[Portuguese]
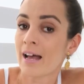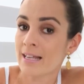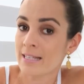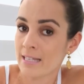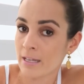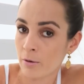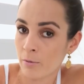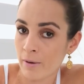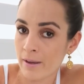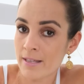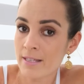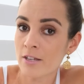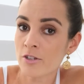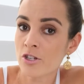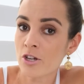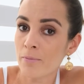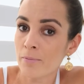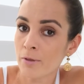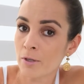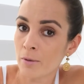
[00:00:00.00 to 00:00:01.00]
A sequência
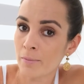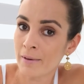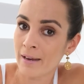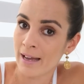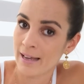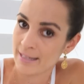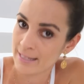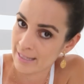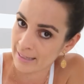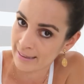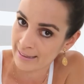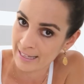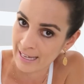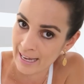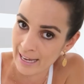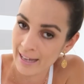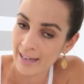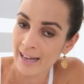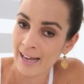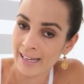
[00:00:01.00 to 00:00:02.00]
de abdominais que
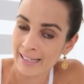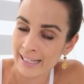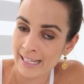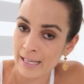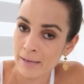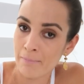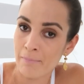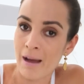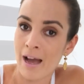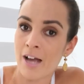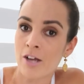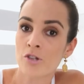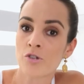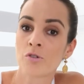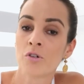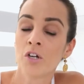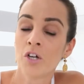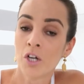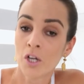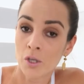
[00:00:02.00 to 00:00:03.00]
está aqui
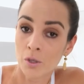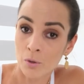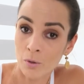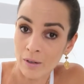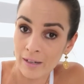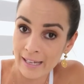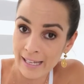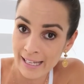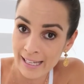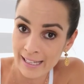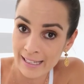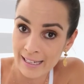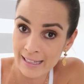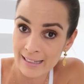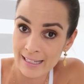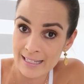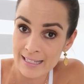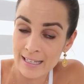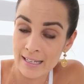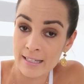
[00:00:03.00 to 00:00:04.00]
embaixo no link na
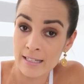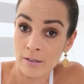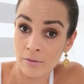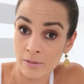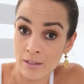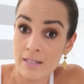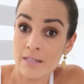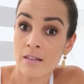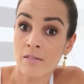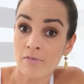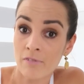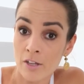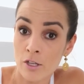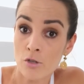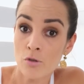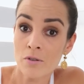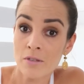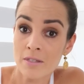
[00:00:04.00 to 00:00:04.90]
descrição desse vídeo,